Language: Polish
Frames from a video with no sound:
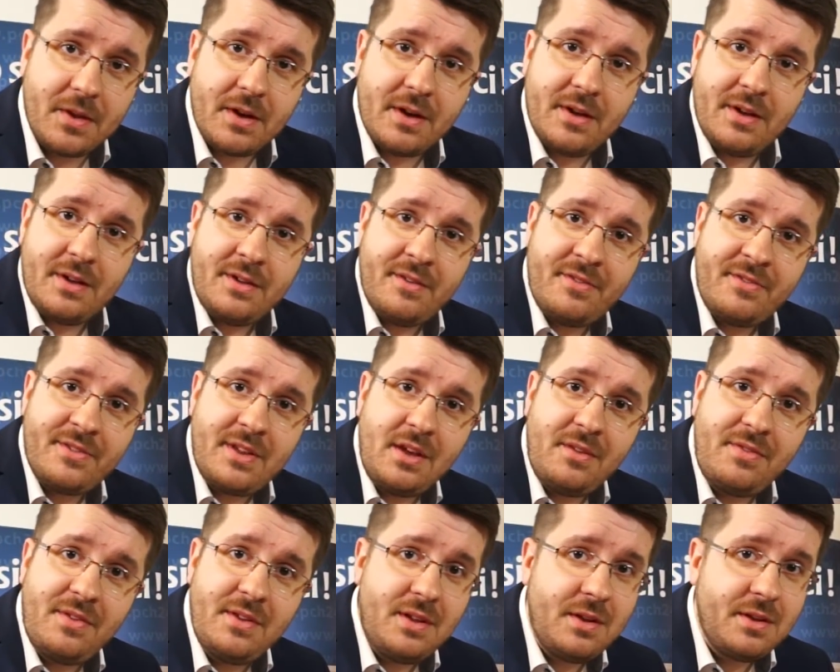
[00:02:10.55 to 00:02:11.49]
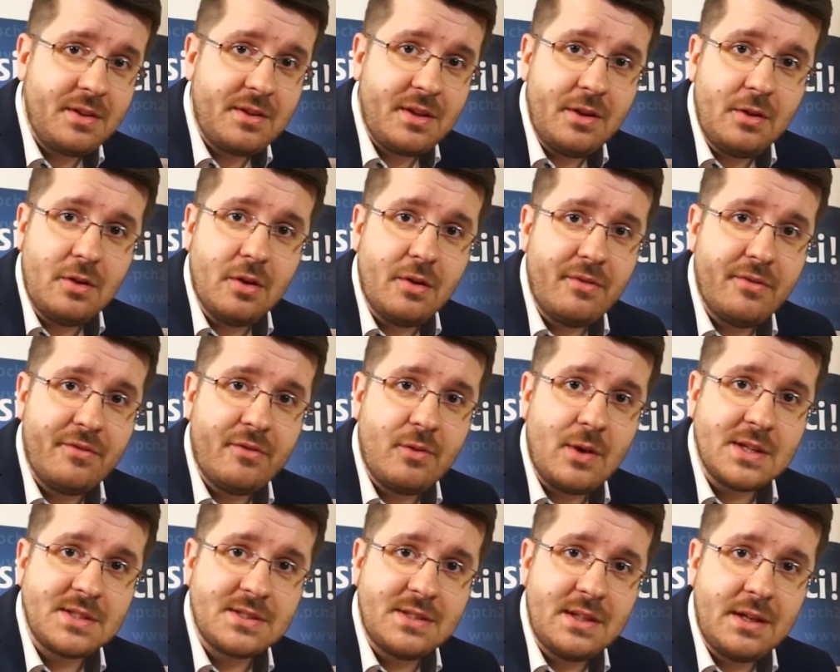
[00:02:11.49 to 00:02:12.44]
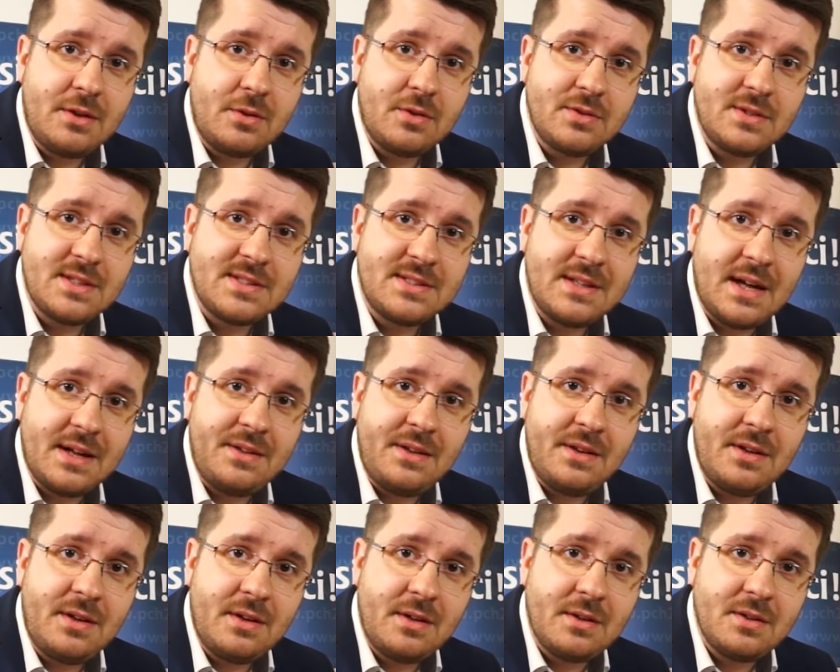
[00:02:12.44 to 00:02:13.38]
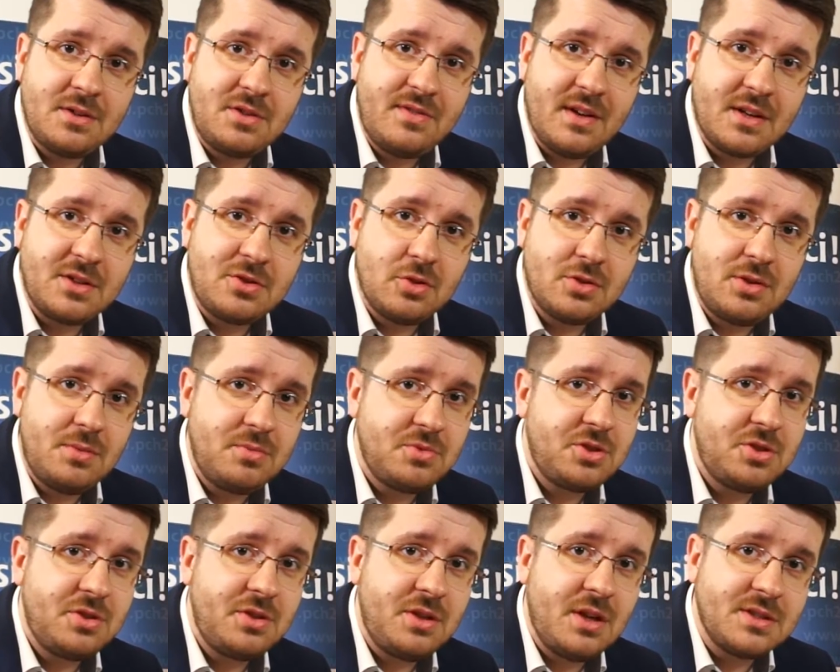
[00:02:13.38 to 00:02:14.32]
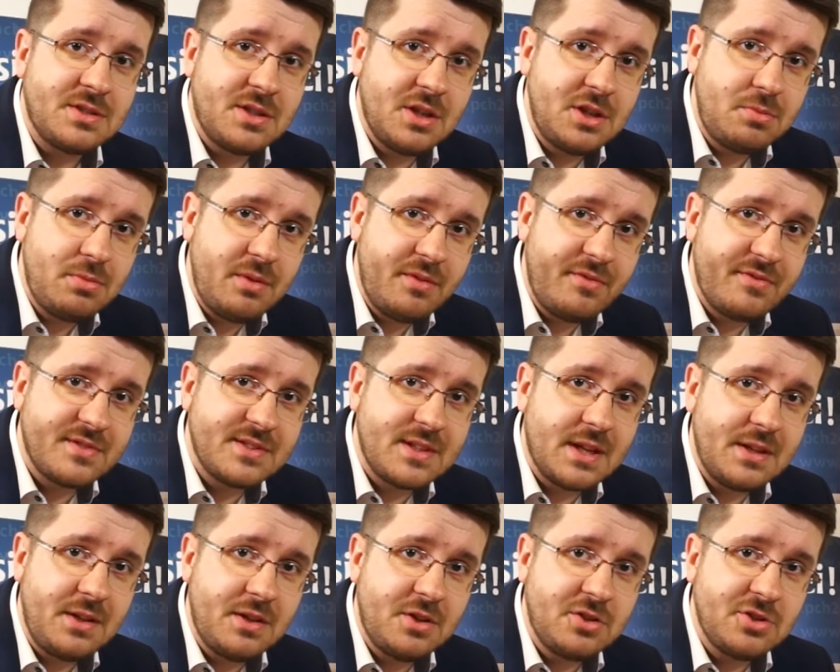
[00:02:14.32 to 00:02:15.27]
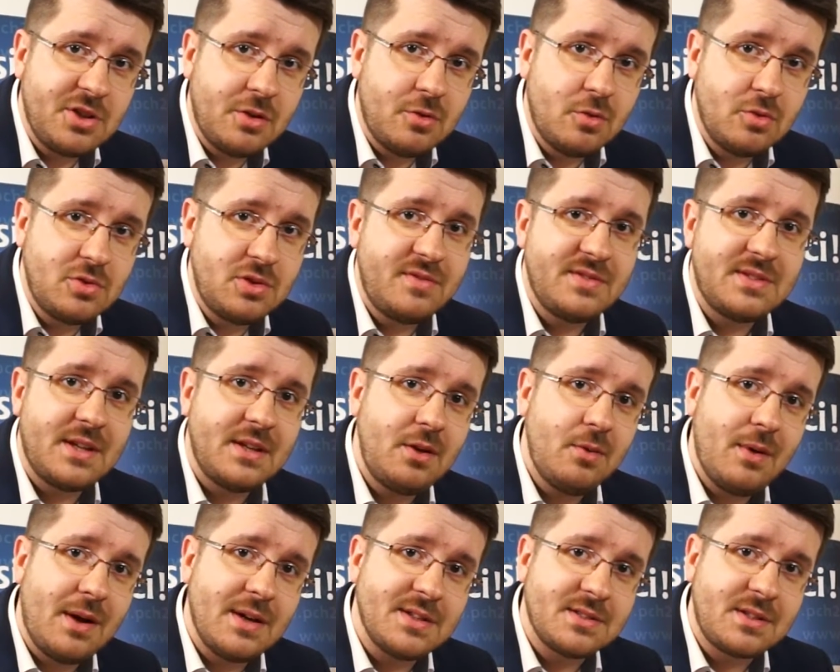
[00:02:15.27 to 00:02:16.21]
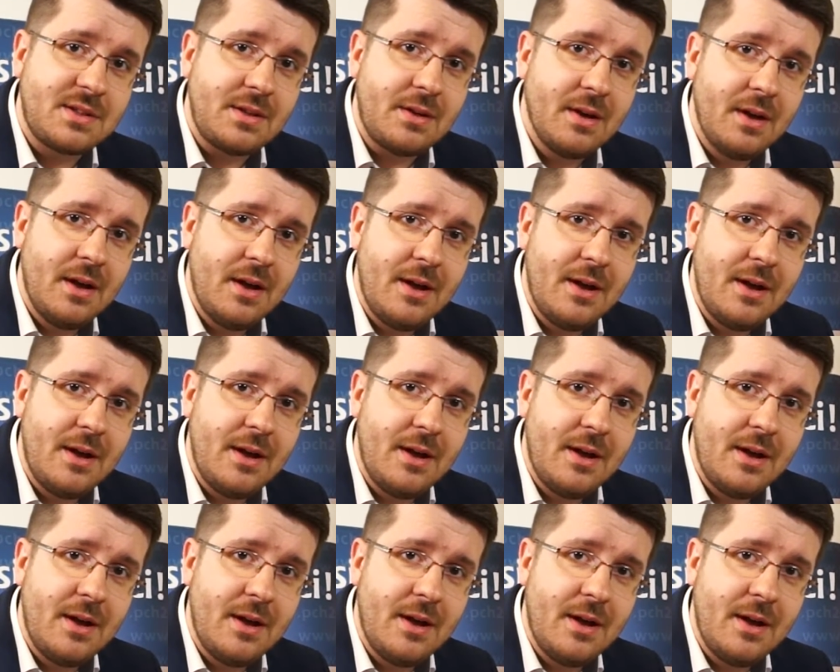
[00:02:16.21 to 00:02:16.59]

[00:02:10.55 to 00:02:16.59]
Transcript: Y, w tej chwili tylko własne rozeznanie świadczy o tym, czy jesteśmy w stanie grzechu, czy w stanie łaski.